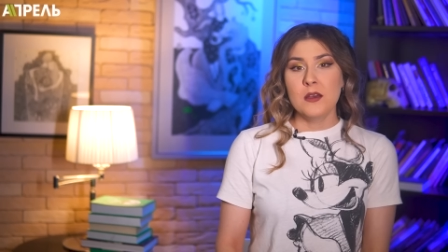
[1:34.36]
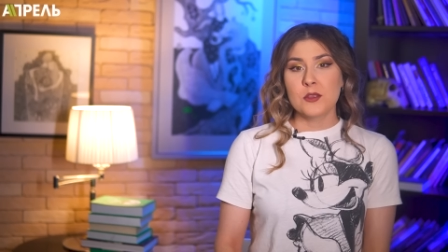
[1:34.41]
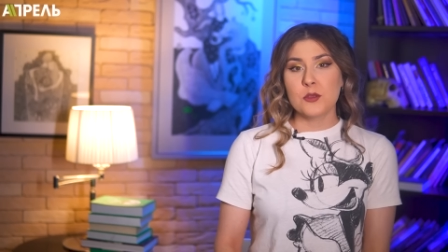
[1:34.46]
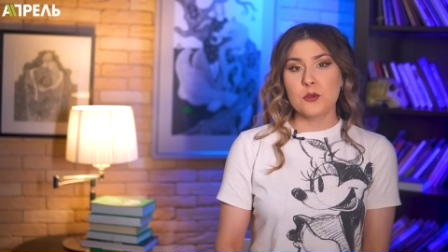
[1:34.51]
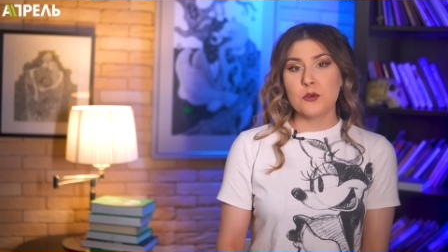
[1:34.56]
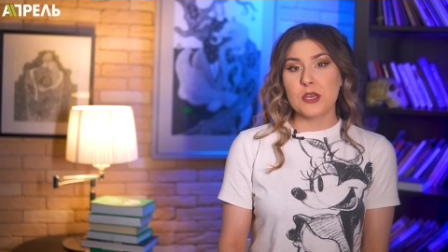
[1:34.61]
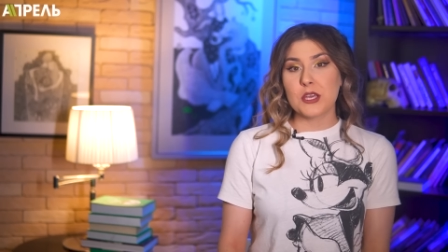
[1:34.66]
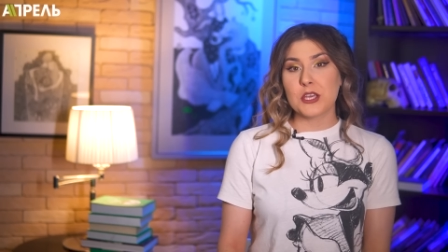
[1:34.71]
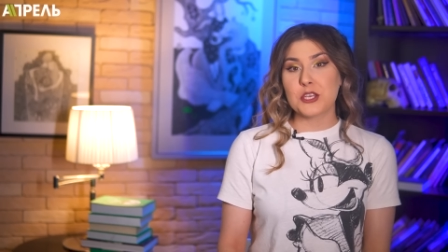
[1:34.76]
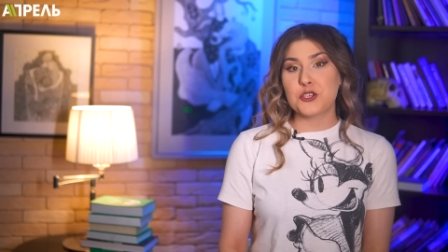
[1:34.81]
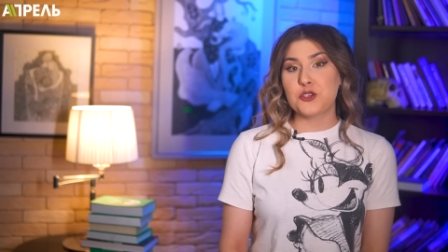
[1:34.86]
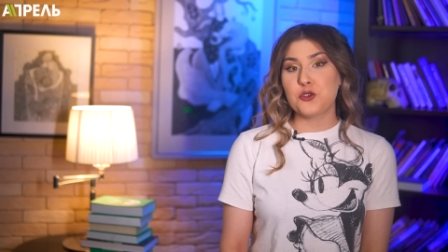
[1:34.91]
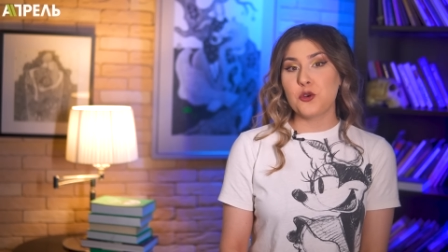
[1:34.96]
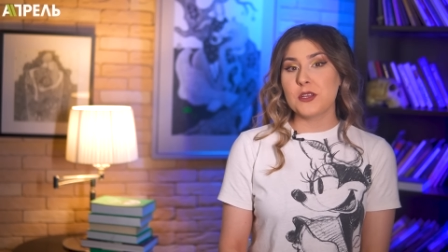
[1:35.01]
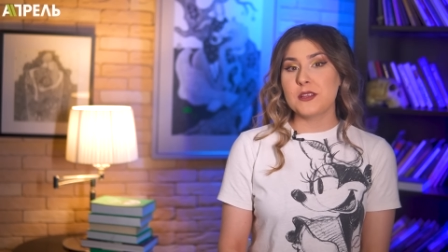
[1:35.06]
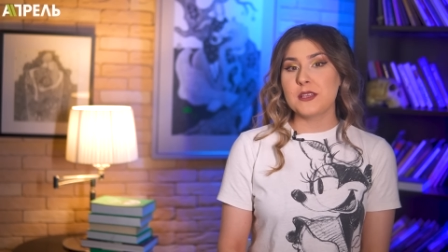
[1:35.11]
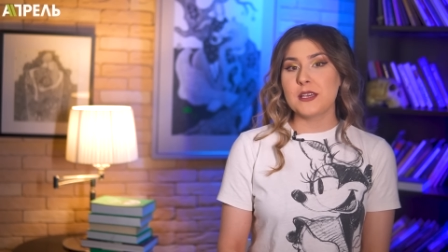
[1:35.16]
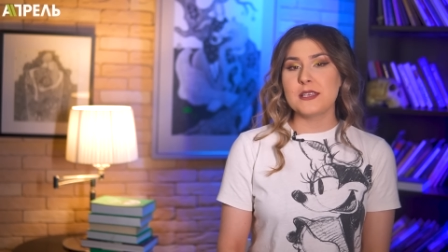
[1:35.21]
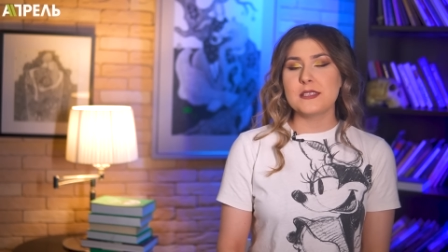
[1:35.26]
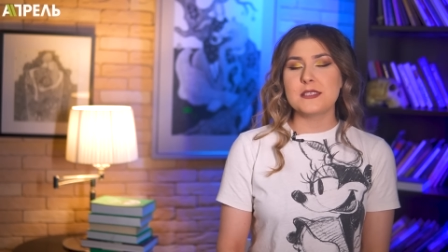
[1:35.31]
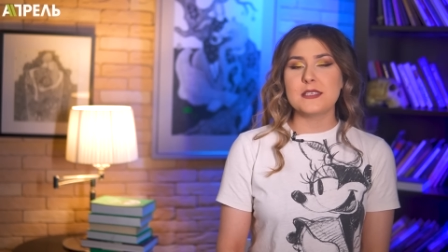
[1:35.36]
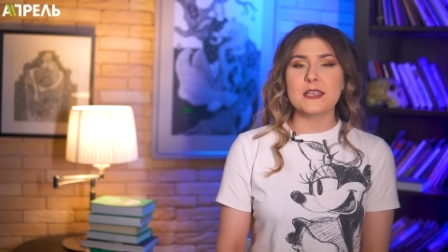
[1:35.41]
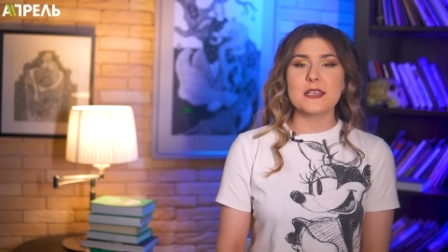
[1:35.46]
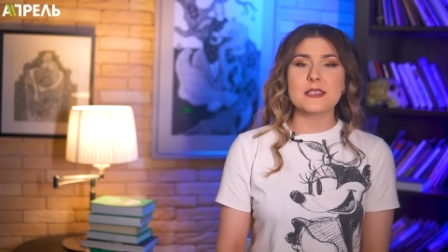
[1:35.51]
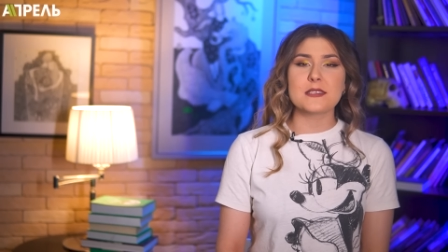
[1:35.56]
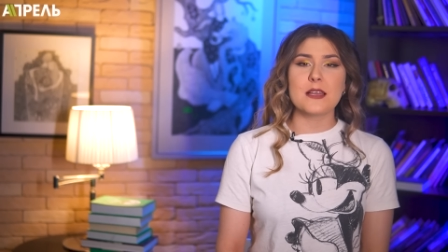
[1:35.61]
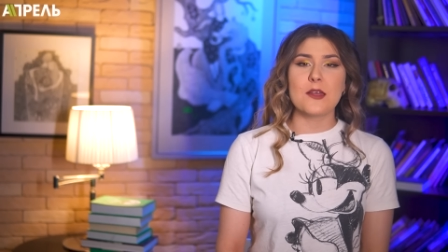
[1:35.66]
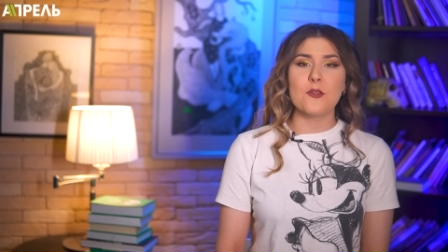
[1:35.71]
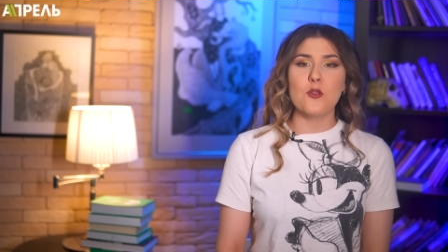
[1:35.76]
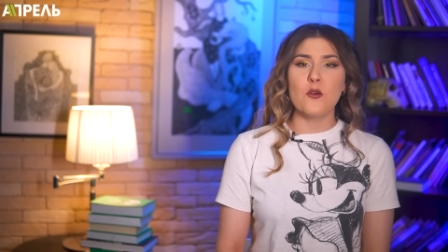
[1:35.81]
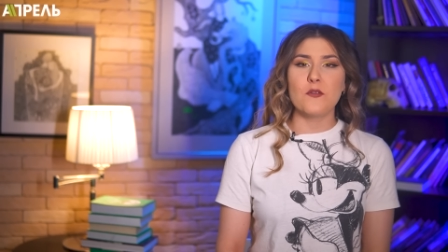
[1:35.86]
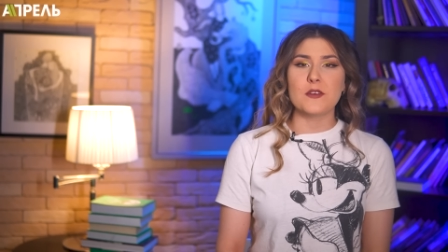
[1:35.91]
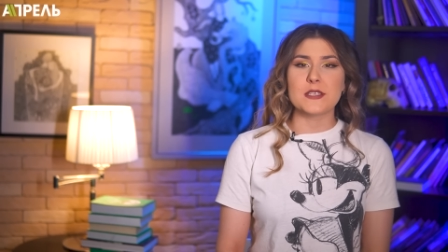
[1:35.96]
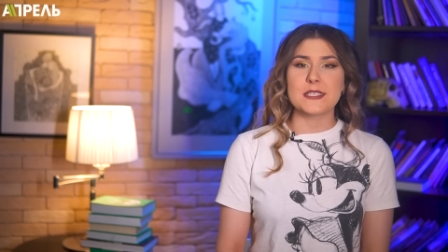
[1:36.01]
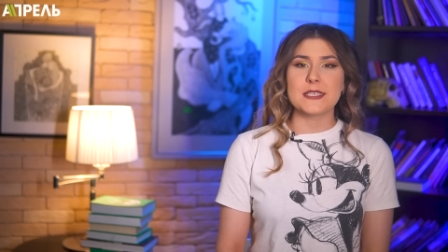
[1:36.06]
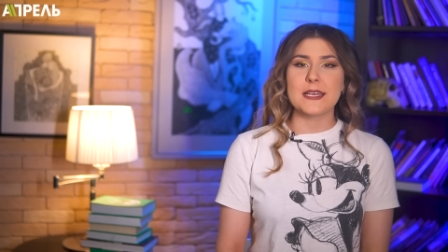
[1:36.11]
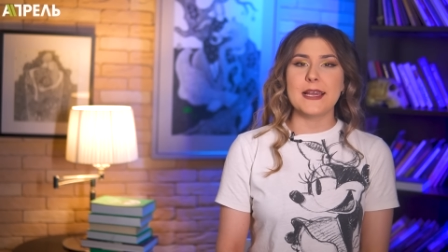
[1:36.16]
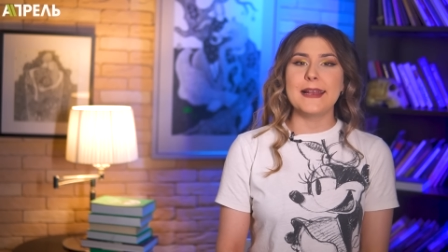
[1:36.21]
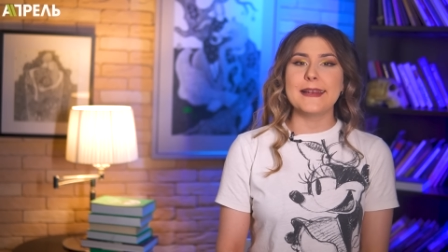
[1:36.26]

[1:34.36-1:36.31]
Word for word: Ну и еще одна интересная новость.